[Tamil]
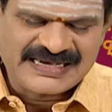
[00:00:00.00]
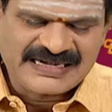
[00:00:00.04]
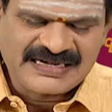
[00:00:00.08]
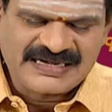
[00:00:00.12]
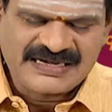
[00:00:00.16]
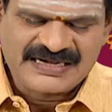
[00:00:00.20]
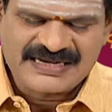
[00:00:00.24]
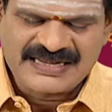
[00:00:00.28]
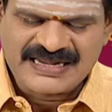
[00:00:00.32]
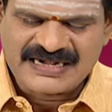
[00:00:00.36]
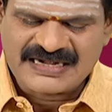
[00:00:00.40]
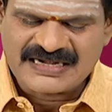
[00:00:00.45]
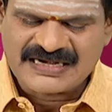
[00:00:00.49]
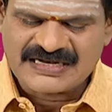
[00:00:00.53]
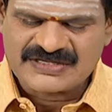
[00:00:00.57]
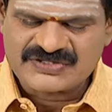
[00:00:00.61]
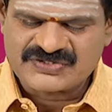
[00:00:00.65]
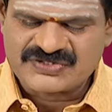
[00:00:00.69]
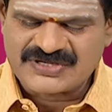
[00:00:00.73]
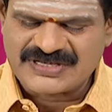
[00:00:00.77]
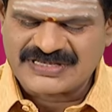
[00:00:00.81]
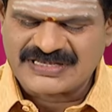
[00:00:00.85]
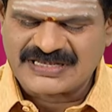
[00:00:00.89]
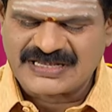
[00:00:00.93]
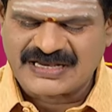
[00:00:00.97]
இன்று என்ன
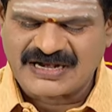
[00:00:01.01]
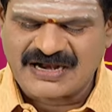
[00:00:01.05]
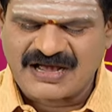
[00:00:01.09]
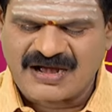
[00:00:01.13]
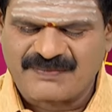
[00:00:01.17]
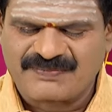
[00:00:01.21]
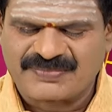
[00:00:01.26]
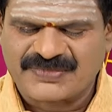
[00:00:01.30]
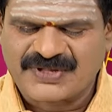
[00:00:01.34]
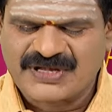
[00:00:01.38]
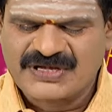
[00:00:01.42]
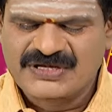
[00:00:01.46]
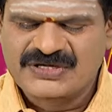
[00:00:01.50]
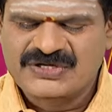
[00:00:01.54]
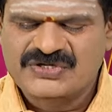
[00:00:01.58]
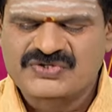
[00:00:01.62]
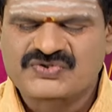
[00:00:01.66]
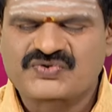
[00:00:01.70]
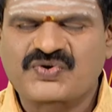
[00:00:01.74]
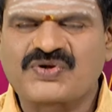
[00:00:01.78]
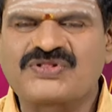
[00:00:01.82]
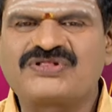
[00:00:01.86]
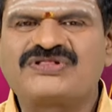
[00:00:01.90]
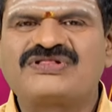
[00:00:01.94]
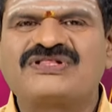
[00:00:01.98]
செய்யலாம்
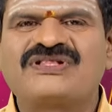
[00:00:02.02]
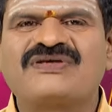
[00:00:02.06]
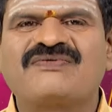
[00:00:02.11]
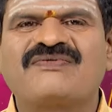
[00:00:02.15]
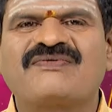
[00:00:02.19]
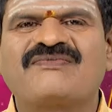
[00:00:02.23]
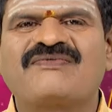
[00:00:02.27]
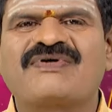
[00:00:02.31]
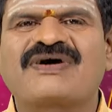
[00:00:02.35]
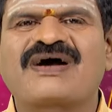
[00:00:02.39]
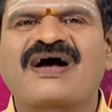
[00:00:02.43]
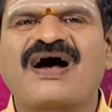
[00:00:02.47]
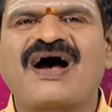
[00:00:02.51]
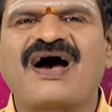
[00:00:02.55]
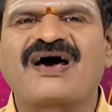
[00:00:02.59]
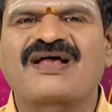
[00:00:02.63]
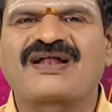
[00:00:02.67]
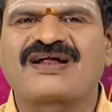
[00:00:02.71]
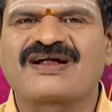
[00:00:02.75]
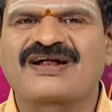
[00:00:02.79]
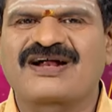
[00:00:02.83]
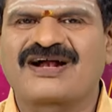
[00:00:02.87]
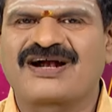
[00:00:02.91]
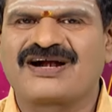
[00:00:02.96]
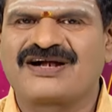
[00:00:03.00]
சொத்து
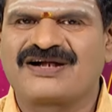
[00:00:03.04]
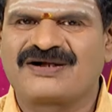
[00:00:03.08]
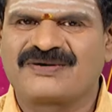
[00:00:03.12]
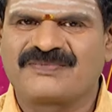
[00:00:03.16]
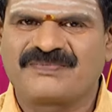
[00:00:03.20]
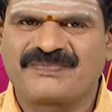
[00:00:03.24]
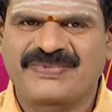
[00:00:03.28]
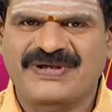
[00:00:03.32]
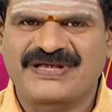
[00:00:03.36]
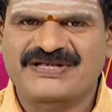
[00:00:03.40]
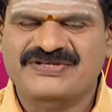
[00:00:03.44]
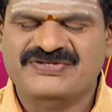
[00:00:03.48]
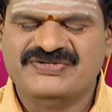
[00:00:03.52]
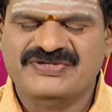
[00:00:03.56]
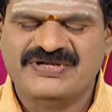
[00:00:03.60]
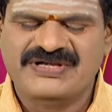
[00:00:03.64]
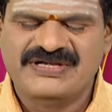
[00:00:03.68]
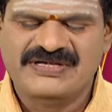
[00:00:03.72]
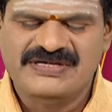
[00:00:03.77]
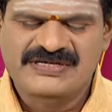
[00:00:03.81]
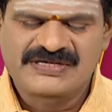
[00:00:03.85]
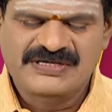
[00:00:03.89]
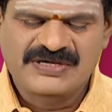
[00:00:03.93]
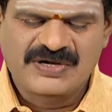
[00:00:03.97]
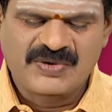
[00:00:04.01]
விவகாரங்கள் பேச
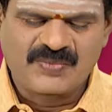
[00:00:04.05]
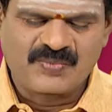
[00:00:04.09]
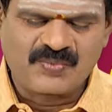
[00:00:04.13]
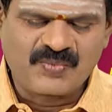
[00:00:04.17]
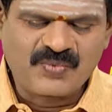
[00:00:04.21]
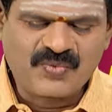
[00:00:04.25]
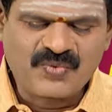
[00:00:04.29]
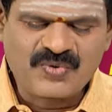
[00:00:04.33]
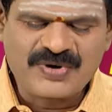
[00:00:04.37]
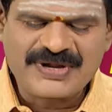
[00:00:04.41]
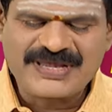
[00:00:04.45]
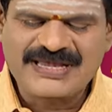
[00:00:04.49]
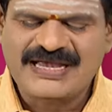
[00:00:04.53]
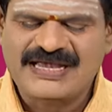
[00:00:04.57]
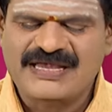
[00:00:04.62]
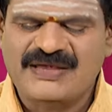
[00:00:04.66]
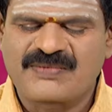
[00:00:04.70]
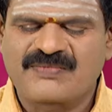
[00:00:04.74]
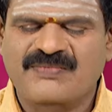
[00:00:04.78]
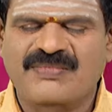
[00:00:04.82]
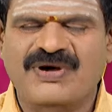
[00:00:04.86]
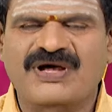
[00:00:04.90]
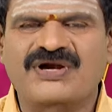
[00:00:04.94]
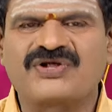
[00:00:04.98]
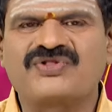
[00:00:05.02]
மூலிகை
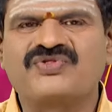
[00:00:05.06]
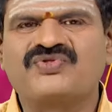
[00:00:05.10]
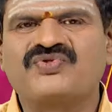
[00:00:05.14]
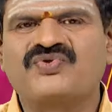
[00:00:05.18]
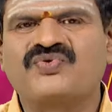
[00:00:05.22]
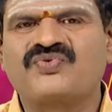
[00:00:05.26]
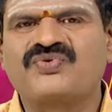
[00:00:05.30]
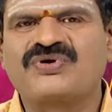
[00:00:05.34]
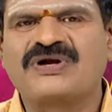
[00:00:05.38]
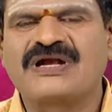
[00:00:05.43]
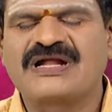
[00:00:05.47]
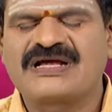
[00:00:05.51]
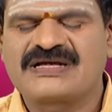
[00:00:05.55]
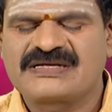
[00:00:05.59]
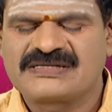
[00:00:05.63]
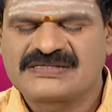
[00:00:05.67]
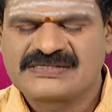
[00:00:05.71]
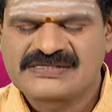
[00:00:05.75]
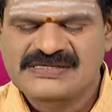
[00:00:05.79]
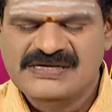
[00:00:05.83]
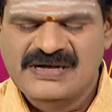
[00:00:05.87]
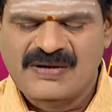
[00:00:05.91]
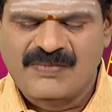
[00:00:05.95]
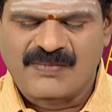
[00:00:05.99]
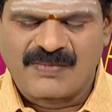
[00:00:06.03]
மருந்துண்ண
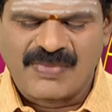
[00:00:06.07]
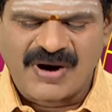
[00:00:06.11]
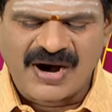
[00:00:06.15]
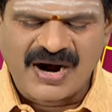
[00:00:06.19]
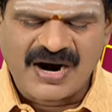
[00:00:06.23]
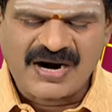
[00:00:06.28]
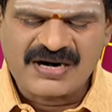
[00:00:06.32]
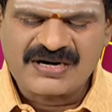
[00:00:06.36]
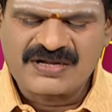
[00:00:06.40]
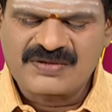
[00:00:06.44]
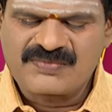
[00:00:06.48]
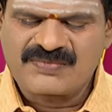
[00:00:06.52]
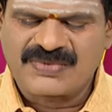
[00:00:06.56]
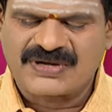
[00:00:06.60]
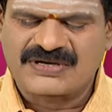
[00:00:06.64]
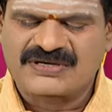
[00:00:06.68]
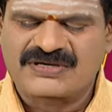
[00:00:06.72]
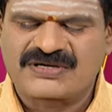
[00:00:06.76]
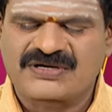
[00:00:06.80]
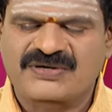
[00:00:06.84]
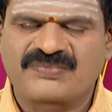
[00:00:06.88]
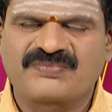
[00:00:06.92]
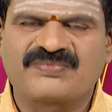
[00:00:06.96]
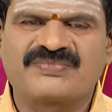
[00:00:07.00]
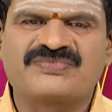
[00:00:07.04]
மாடு
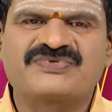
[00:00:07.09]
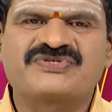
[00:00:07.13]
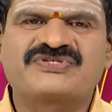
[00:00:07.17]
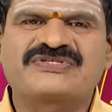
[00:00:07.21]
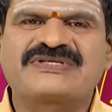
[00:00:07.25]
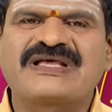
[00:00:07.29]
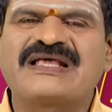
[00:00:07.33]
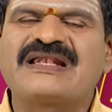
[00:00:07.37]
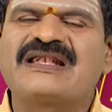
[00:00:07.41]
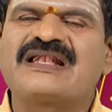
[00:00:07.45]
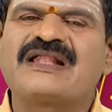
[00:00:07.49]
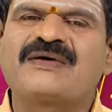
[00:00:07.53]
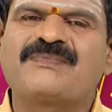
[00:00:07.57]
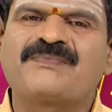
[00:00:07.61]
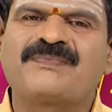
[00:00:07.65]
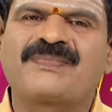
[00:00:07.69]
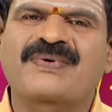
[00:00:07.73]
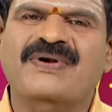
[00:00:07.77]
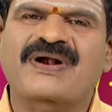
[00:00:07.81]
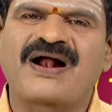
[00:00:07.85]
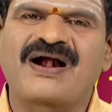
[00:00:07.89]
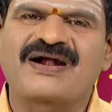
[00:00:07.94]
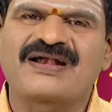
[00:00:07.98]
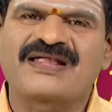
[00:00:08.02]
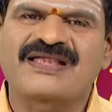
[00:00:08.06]
மற்றும் செல்ல
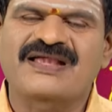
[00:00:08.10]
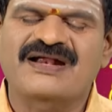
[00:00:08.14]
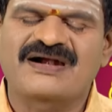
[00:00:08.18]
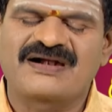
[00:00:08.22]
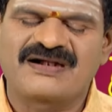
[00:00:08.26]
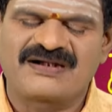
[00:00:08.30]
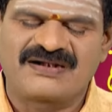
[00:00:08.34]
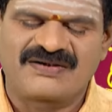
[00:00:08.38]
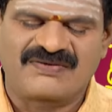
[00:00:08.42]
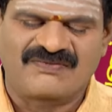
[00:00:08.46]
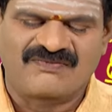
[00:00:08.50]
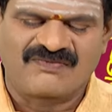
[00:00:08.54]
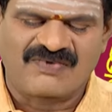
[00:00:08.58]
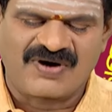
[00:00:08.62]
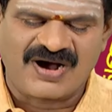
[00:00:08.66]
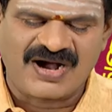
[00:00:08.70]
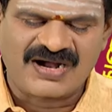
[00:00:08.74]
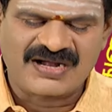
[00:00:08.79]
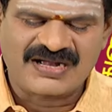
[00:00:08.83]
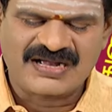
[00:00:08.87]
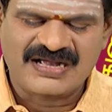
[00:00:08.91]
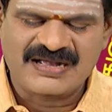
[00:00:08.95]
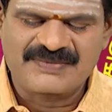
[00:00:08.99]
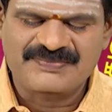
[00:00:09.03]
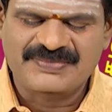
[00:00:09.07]
பிராணிகள்
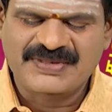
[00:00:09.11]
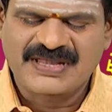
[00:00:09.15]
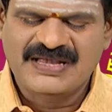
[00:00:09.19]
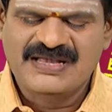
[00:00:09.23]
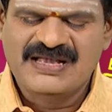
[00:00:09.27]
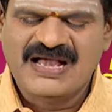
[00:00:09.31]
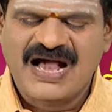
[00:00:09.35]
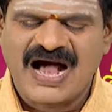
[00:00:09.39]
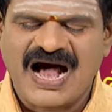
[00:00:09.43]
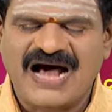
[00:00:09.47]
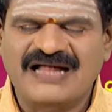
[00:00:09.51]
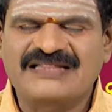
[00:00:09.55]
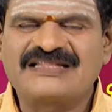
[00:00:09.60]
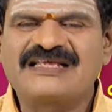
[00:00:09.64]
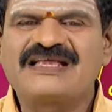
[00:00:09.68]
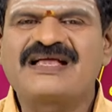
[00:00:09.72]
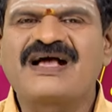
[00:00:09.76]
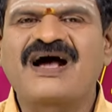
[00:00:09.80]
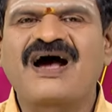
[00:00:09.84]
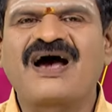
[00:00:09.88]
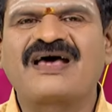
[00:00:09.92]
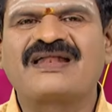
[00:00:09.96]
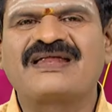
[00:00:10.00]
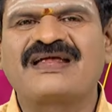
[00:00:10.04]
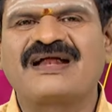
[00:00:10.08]
வாங்க
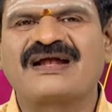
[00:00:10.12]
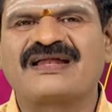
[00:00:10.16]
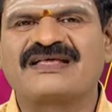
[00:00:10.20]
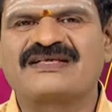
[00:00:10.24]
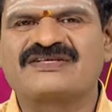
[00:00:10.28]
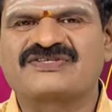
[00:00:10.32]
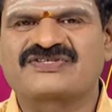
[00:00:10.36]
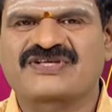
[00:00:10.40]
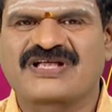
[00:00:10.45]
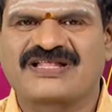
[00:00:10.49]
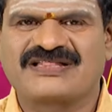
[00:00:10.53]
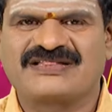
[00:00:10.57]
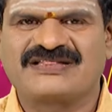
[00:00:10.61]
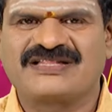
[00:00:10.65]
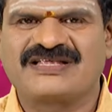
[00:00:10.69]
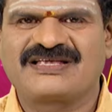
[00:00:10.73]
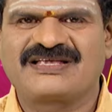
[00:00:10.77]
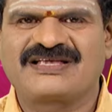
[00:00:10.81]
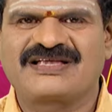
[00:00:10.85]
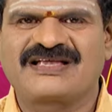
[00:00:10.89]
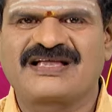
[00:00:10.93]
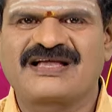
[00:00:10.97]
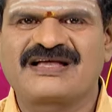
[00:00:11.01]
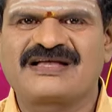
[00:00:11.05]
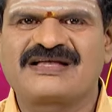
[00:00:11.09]
அதிகாரிகளை
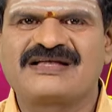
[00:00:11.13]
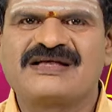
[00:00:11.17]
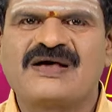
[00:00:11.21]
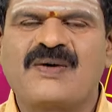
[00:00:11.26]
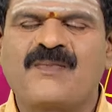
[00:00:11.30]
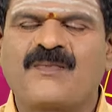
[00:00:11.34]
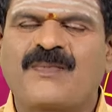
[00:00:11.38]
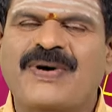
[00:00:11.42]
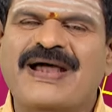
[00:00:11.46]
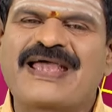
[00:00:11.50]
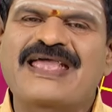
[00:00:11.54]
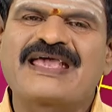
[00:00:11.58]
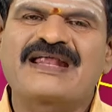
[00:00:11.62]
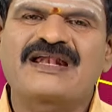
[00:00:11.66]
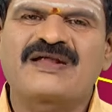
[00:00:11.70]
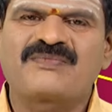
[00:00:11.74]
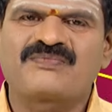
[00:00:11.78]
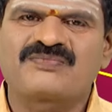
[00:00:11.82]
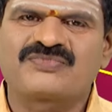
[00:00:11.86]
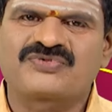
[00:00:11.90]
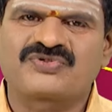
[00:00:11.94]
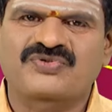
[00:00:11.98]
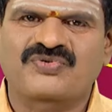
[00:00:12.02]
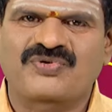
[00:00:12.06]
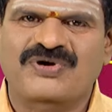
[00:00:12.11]
சந்திக்க
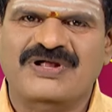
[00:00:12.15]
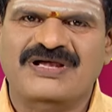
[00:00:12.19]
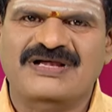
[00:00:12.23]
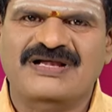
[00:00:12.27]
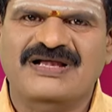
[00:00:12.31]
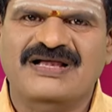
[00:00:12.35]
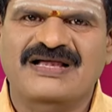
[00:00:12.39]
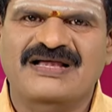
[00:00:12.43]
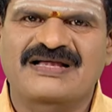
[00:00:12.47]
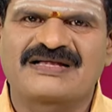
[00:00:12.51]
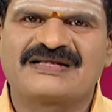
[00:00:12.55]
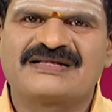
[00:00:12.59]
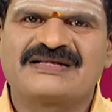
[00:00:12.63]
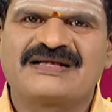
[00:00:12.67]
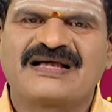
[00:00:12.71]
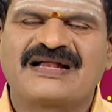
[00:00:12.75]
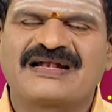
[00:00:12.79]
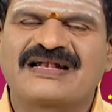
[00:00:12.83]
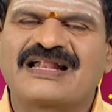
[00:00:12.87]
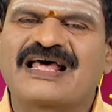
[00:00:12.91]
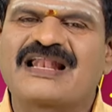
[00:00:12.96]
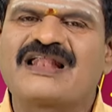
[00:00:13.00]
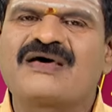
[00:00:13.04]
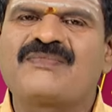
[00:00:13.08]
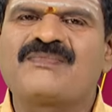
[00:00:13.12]
பயணம் தொடங்க
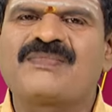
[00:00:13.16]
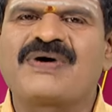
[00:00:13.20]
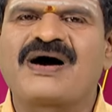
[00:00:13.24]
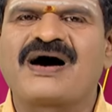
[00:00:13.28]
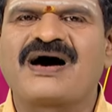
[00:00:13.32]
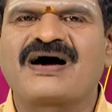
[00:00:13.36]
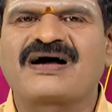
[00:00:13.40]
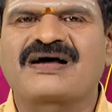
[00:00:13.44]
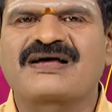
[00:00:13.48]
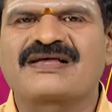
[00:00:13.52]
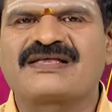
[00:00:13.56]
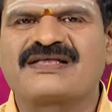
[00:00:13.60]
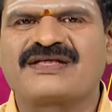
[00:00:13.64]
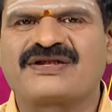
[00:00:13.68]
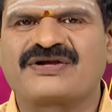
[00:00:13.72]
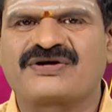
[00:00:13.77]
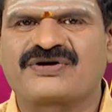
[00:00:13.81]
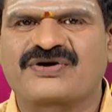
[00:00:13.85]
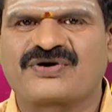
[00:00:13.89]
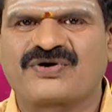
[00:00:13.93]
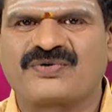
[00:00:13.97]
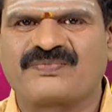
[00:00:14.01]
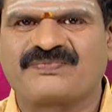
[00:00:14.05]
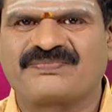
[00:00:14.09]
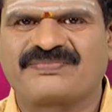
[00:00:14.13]
நலமாக
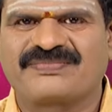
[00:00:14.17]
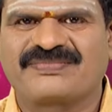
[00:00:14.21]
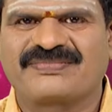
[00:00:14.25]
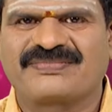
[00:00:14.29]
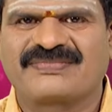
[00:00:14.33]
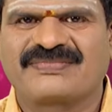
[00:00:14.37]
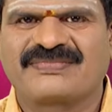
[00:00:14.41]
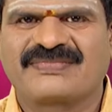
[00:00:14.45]
இருக்கும்